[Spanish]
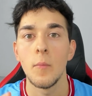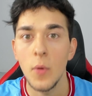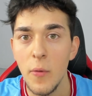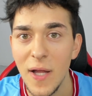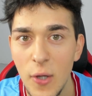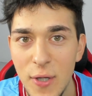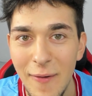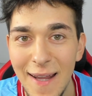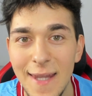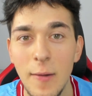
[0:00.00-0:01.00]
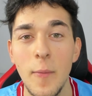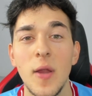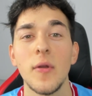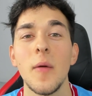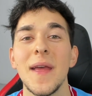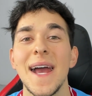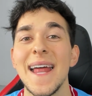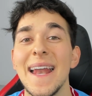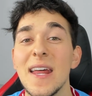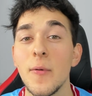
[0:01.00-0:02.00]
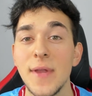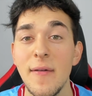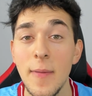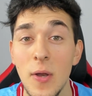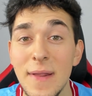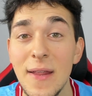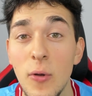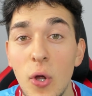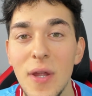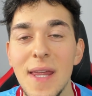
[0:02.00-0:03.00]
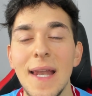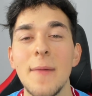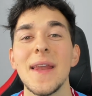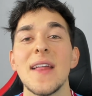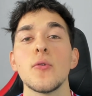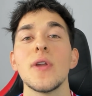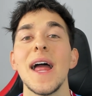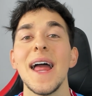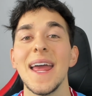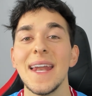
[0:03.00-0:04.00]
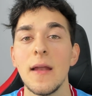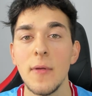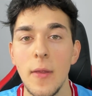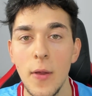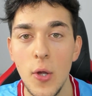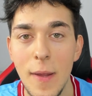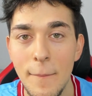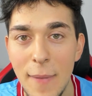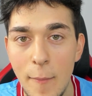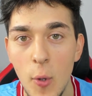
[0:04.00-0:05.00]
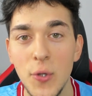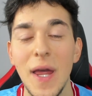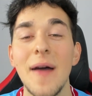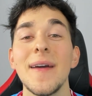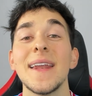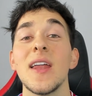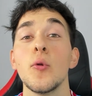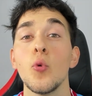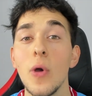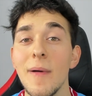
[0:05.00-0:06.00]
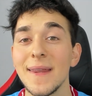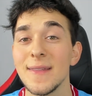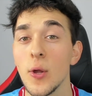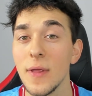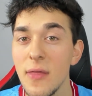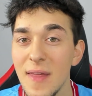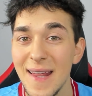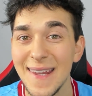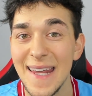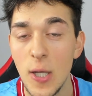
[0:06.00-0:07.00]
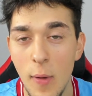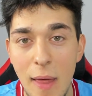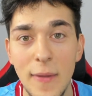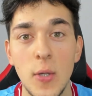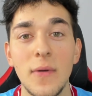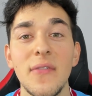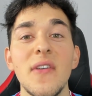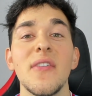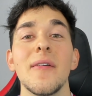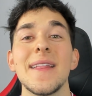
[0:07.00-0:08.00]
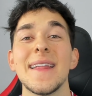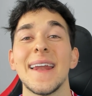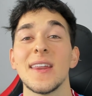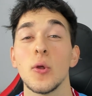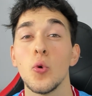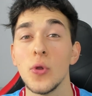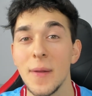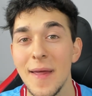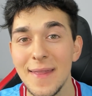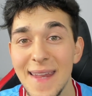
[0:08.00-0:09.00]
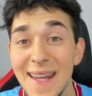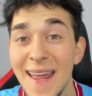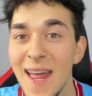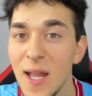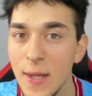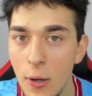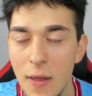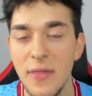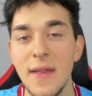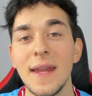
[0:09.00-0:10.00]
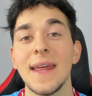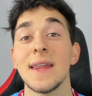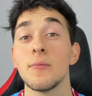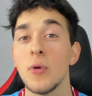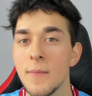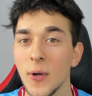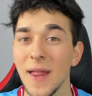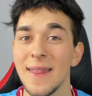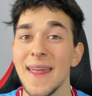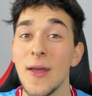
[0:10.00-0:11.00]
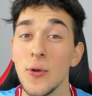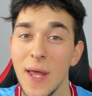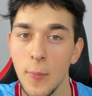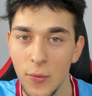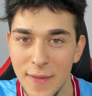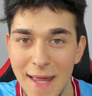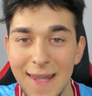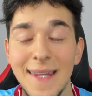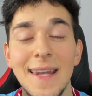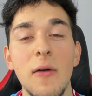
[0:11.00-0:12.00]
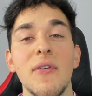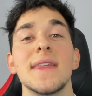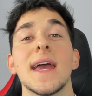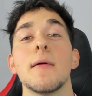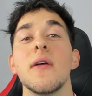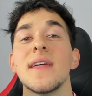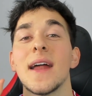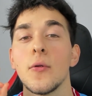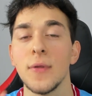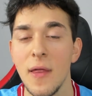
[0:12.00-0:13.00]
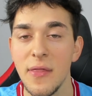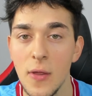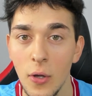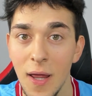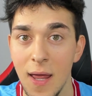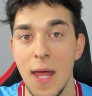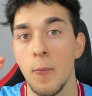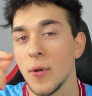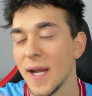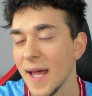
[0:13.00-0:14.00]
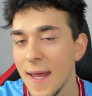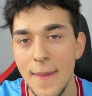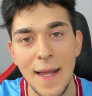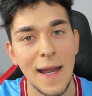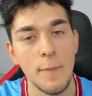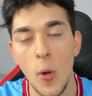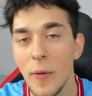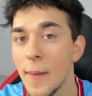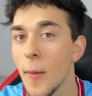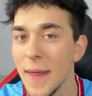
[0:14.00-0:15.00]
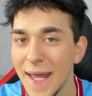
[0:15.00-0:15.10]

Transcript: Muy buenas a todos chavales y bienvenidos a mi canal y como está viendo en el título y en la miniatura, en el vídeo de hoy vamos a ver nuevas noticias y novedades sobre FIFA 23 Ultimate Team. Tengo que decir que es muy importante que os apuntéis la fecha que voy a decir a continuación en vuestra agenda, en el móvil, donde